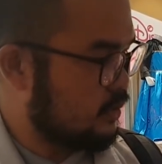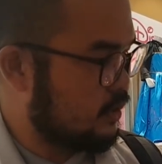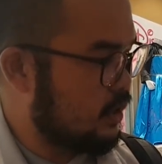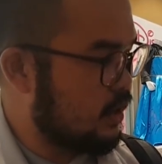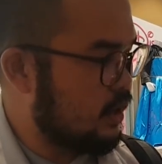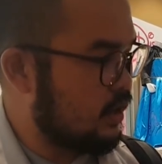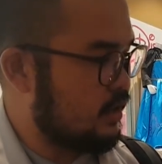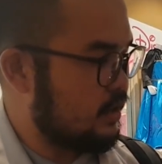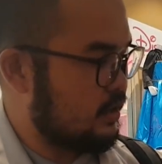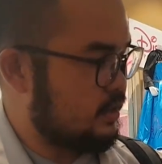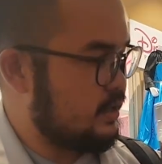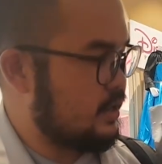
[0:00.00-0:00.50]
ก็
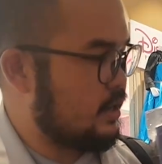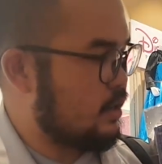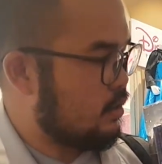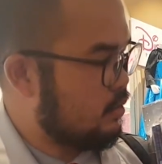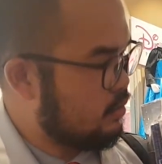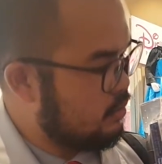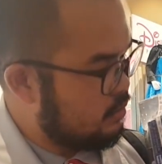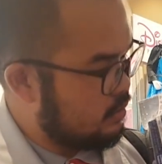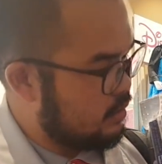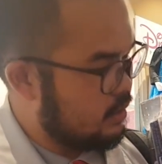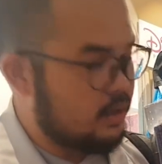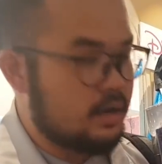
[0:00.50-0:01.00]
เดี๋ยว
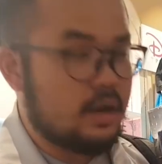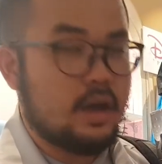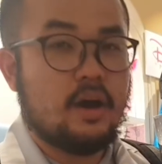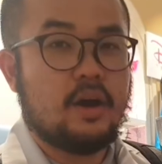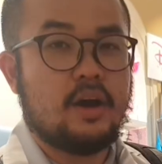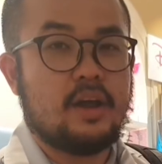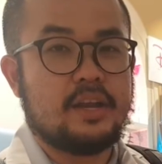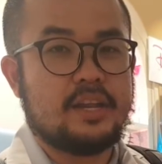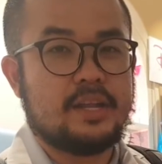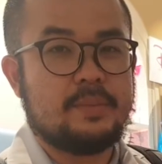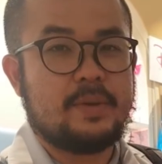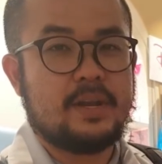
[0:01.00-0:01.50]
รอ
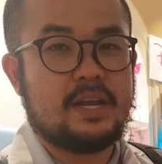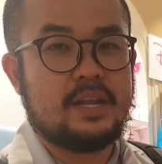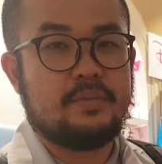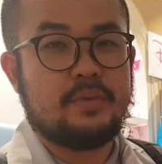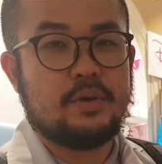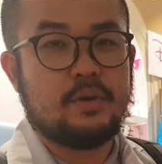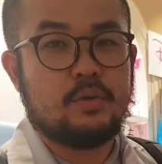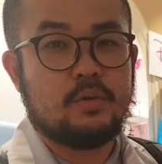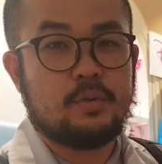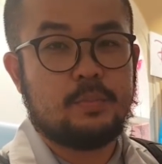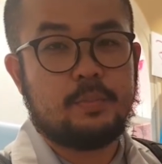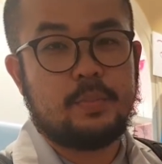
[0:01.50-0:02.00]
รีไปรี
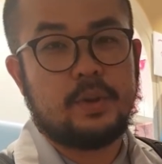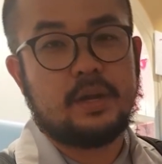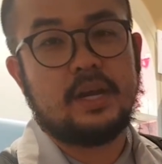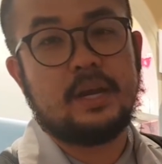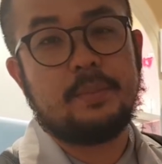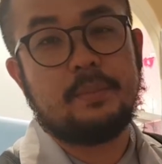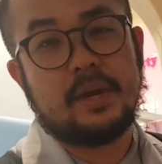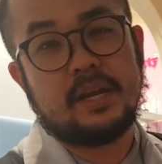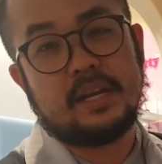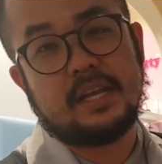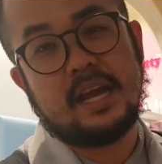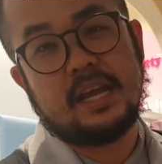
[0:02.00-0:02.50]
วิว
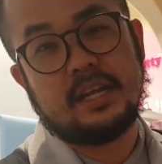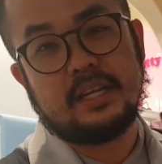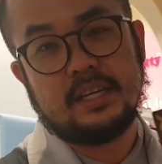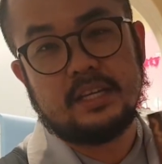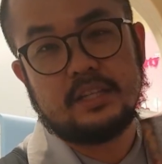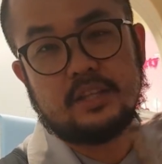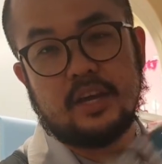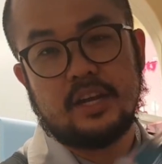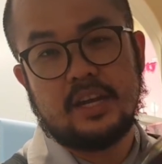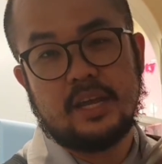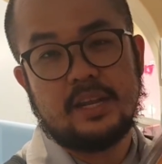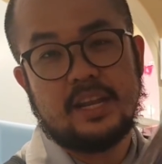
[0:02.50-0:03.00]
เหมือนกันคือ
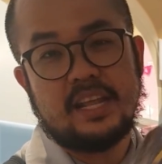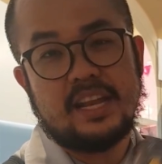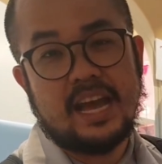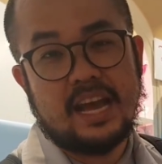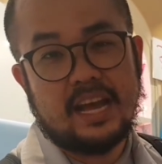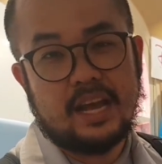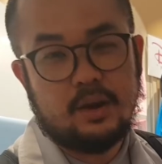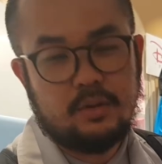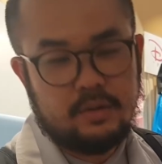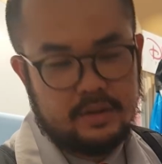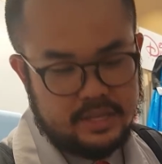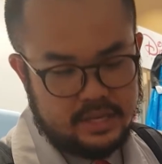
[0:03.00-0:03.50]
ตอนนี้ในหนั
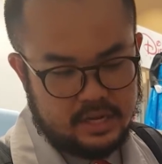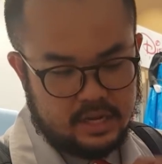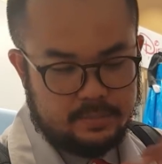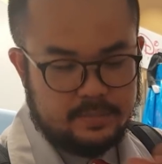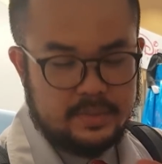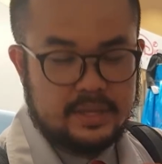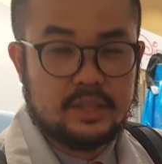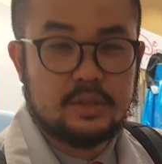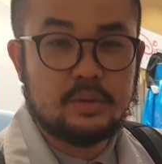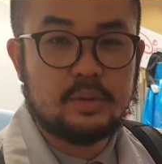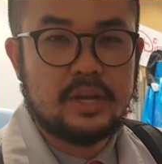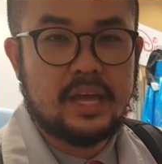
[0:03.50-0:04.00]
งเกาหลีก็
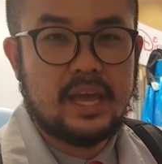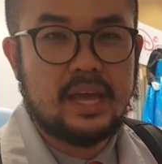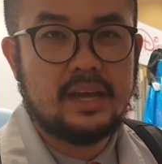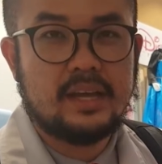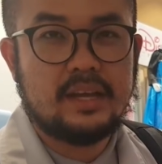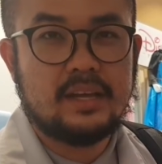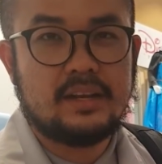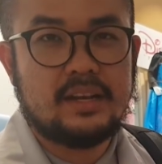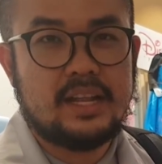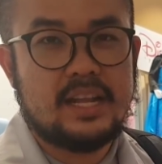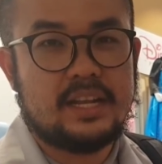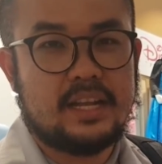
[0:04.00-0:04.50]
มีตัวเนี้ย
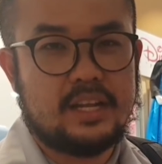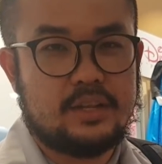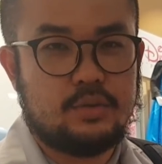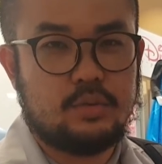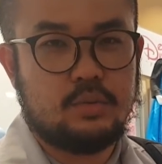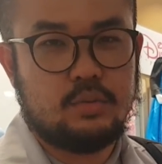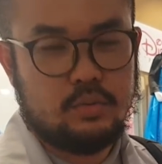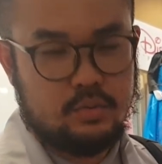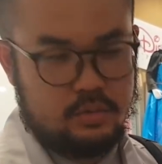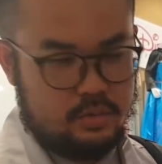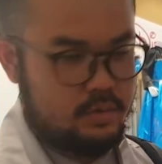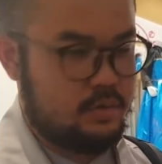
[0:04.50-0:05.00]
เล่นกันอ
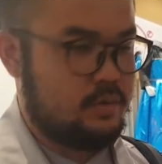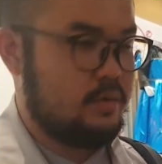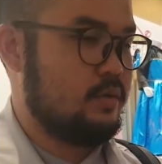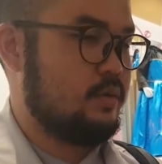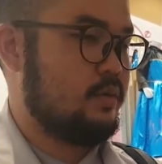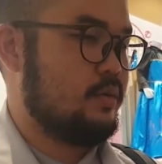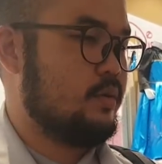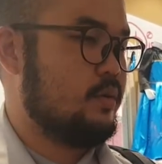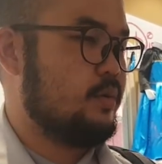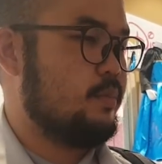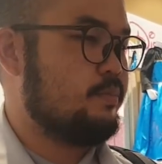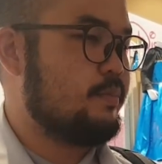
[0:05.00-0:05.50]
ยู่
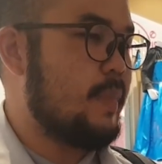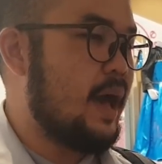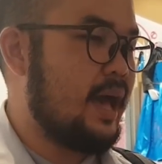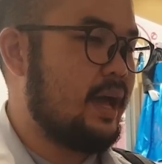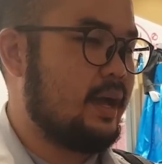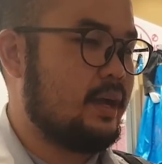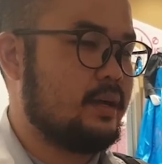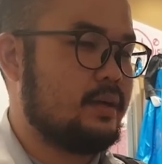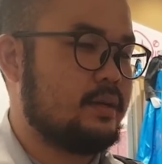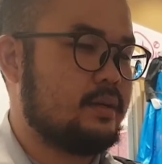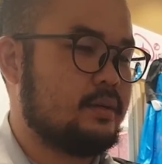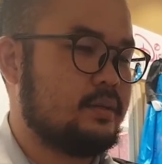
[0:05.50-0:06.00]
ไป
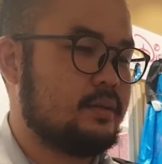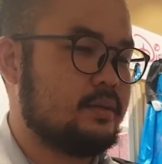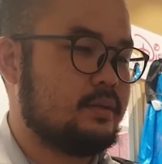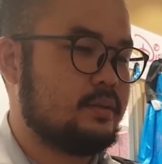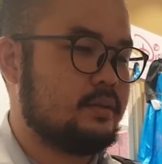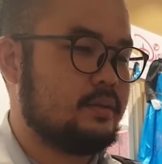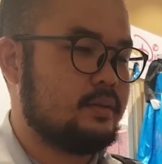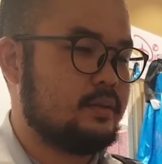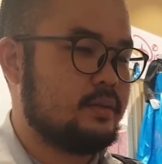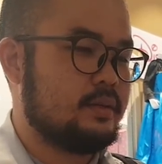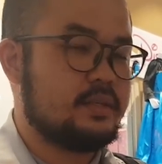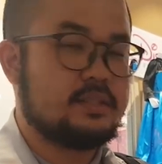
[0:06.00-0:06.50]

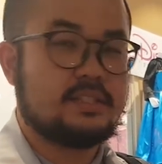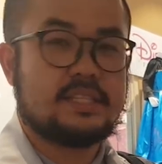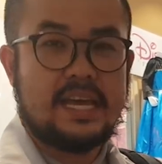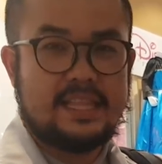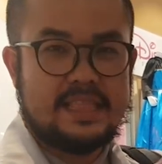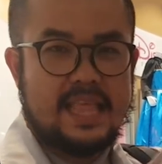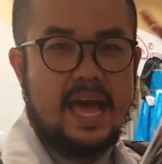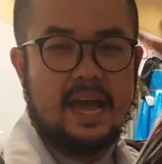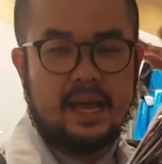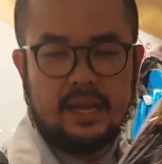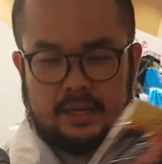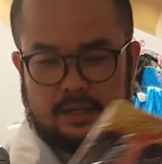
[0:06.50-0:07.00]
จ่าย
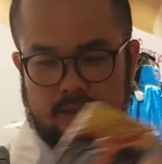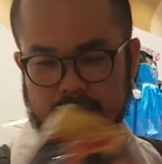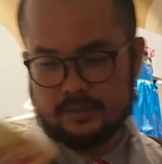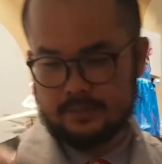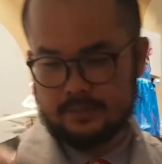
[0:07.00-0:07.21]
ตังค์